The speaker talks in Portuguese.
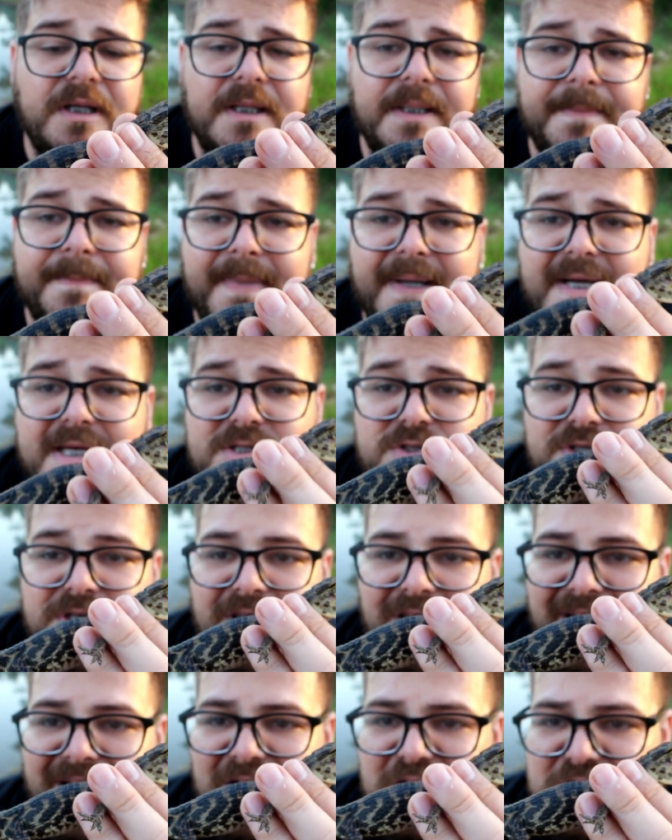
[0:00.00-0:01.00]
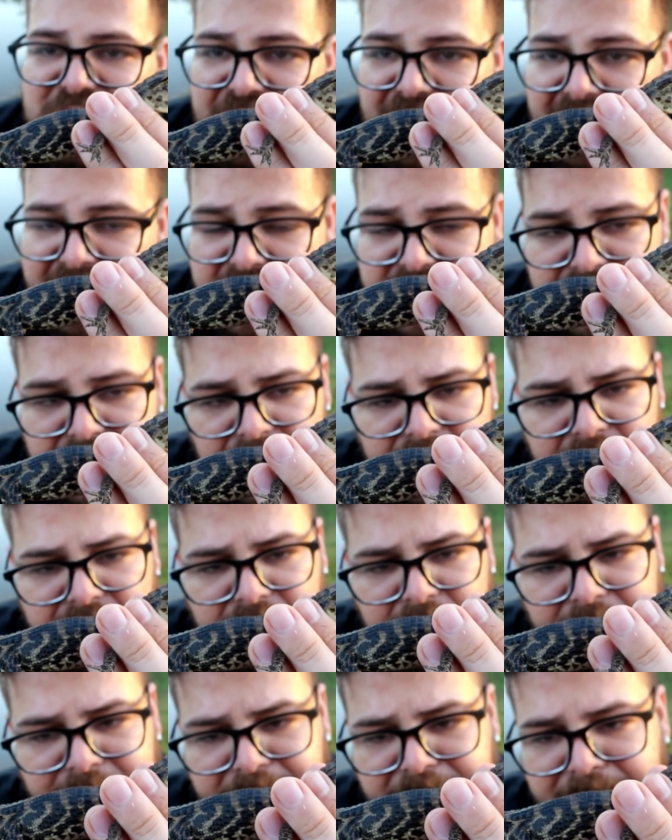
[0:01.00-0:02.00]
Mas o que é legal de falar desse cara
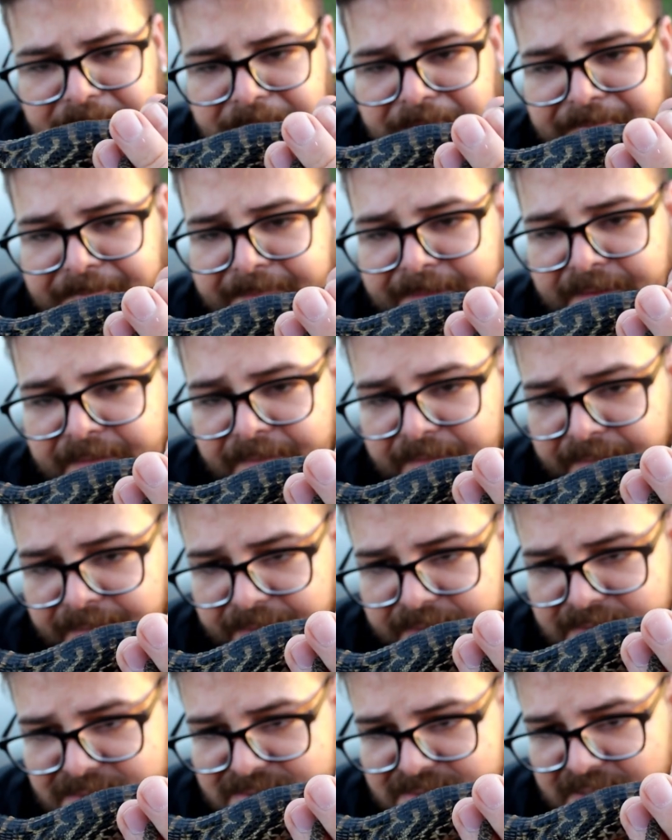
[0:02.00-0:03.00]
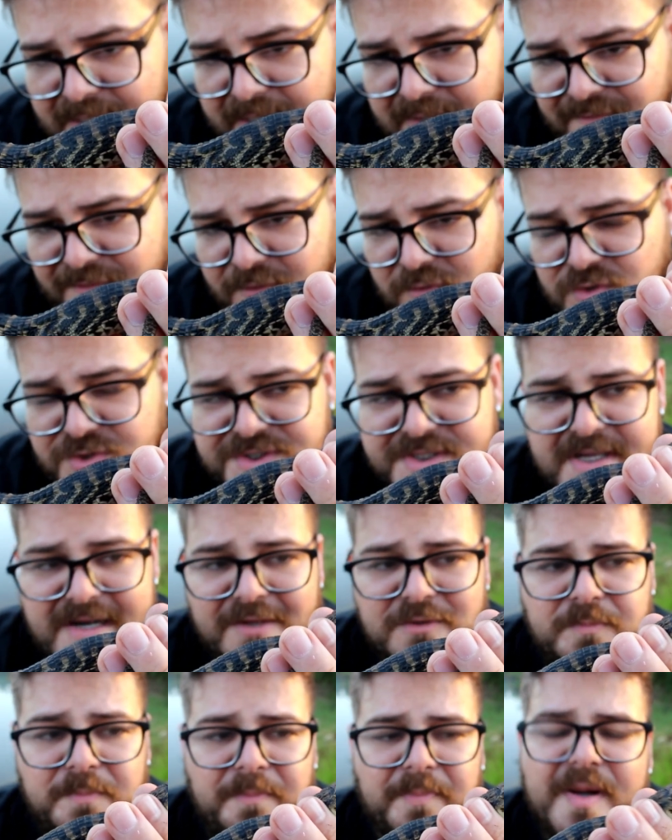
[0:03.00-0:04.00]
aqui? Esse cara foi
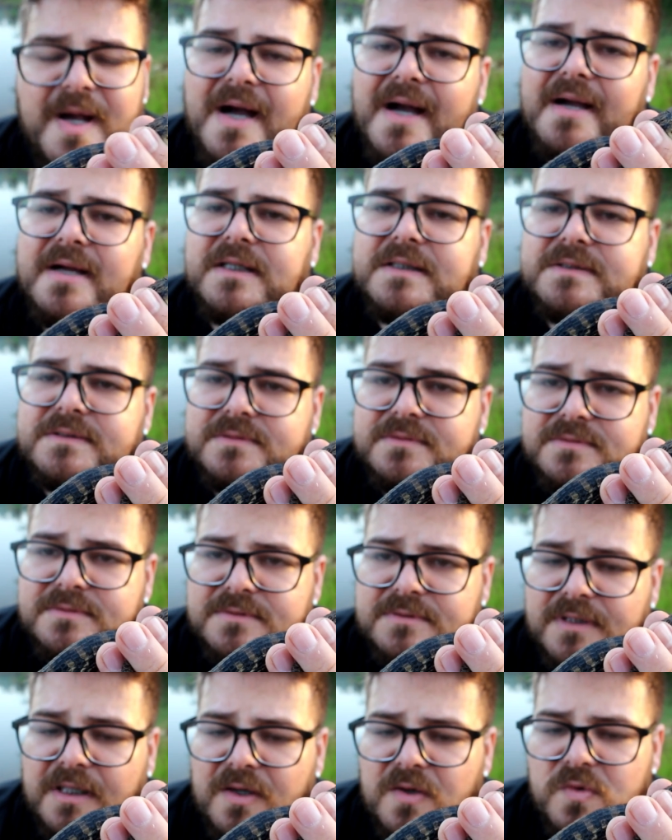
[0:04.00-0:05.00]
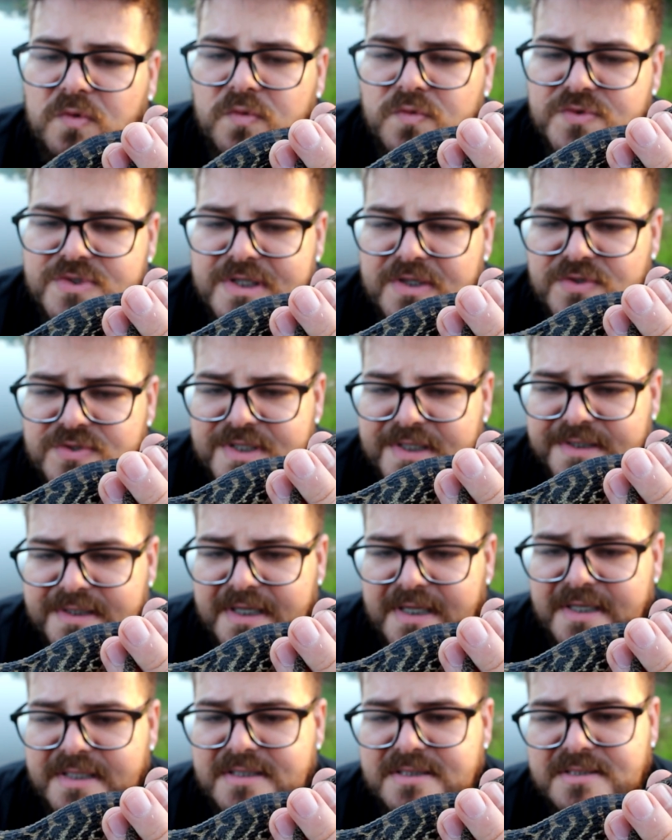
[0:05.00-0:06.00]
considerado praga alguns anos
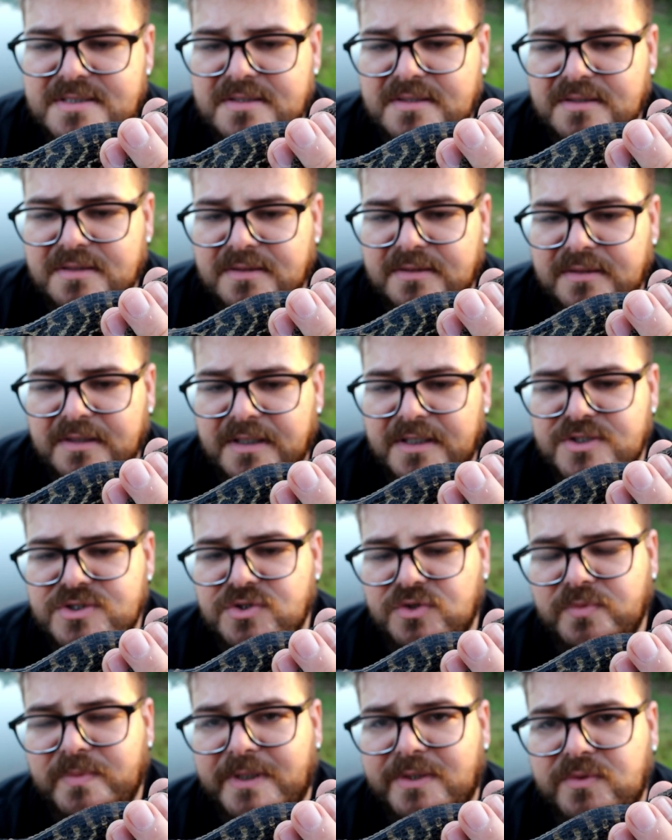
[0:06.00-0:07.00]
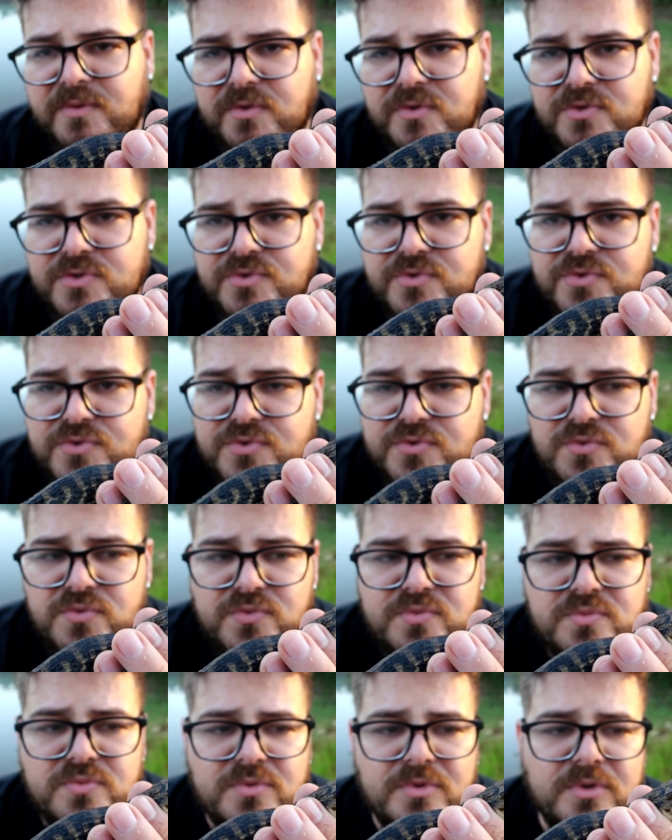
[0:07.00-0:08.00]
atrás na região do Mato Grosso do
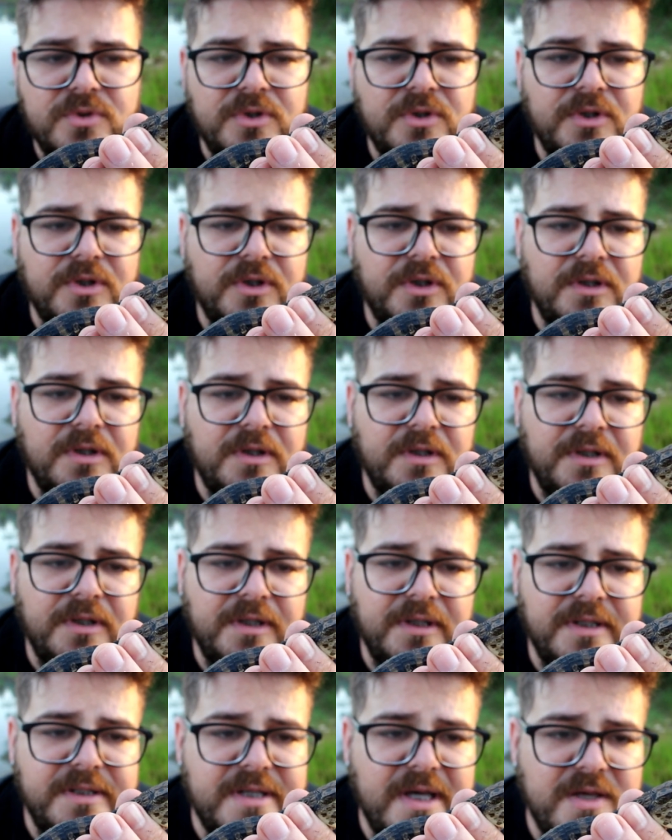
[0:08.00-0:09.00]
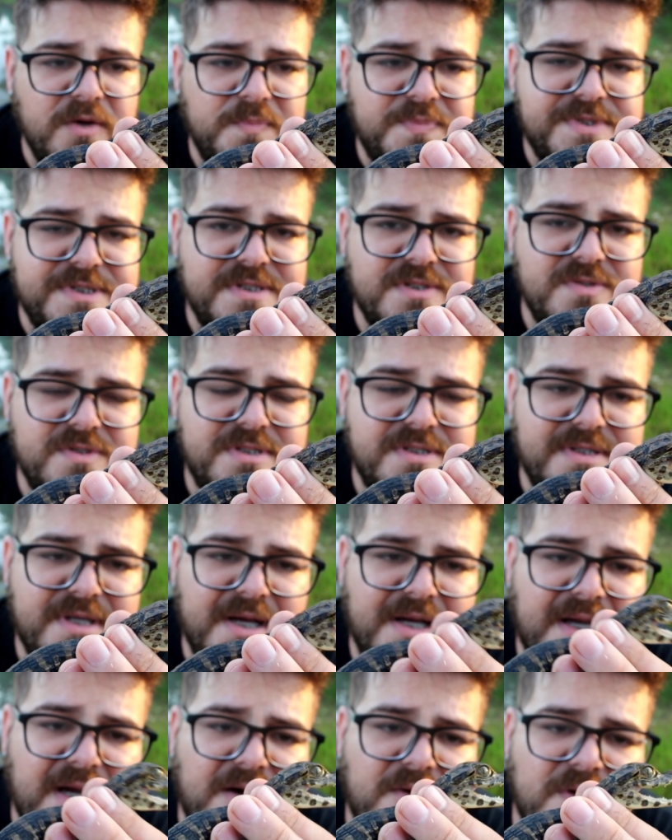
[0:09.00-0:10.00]
Sul. E aí eu preciso
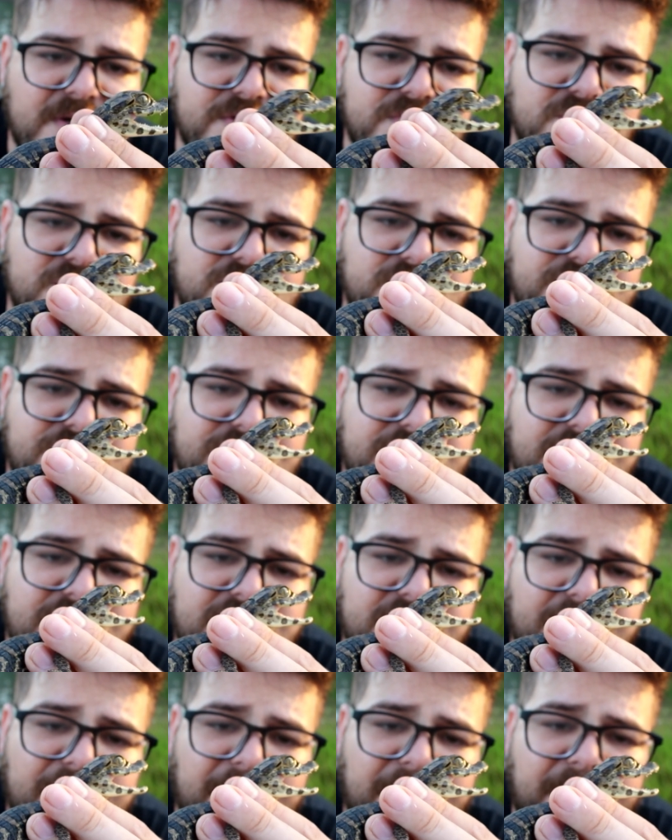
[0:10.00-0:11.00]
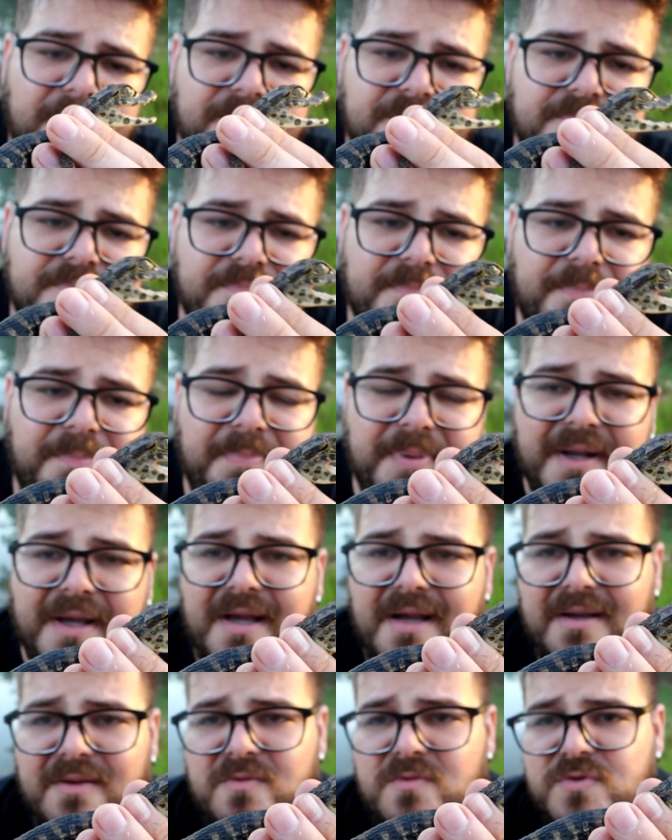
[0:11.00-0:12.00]
destacar o assunto de que
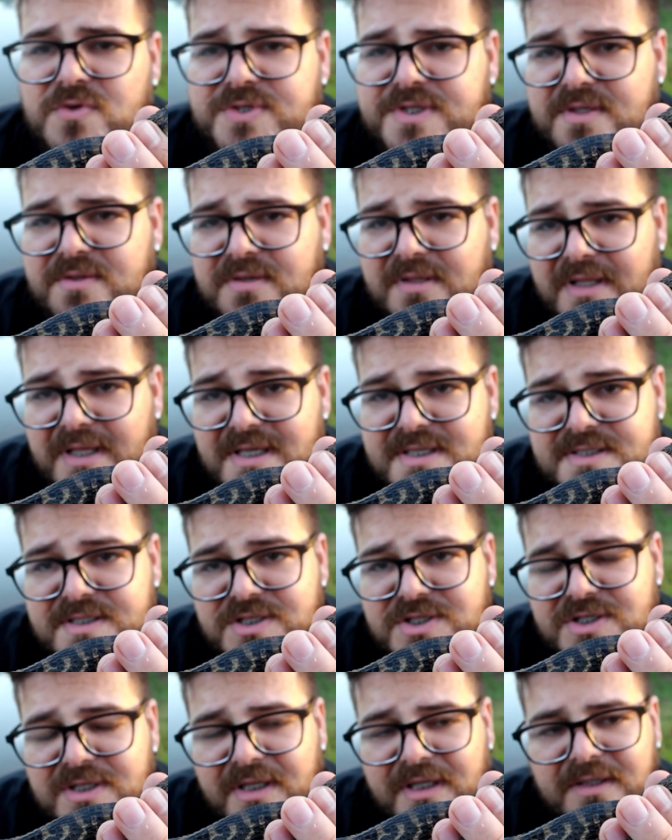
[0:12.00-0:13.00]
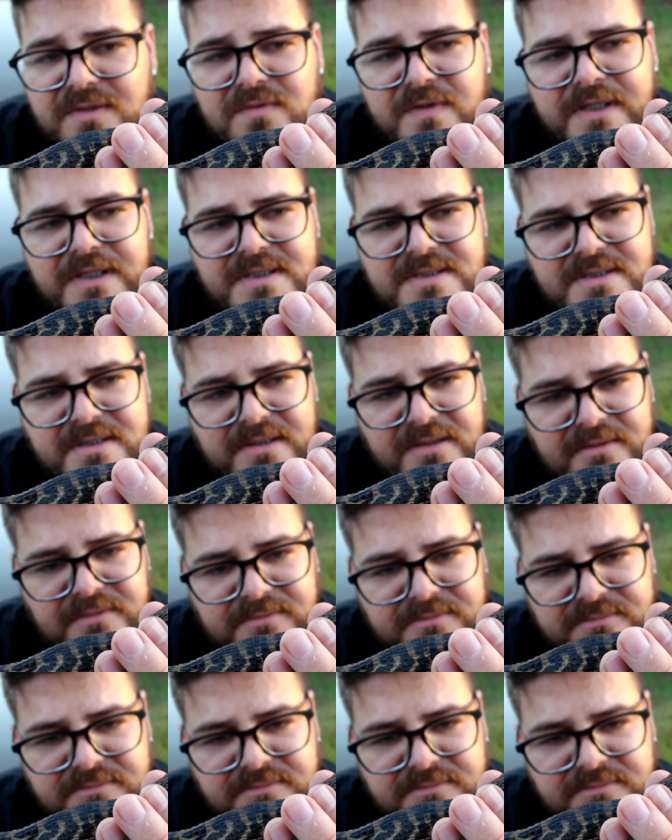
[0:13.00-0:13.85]
praga é um conceito que nem existe na natureza, né?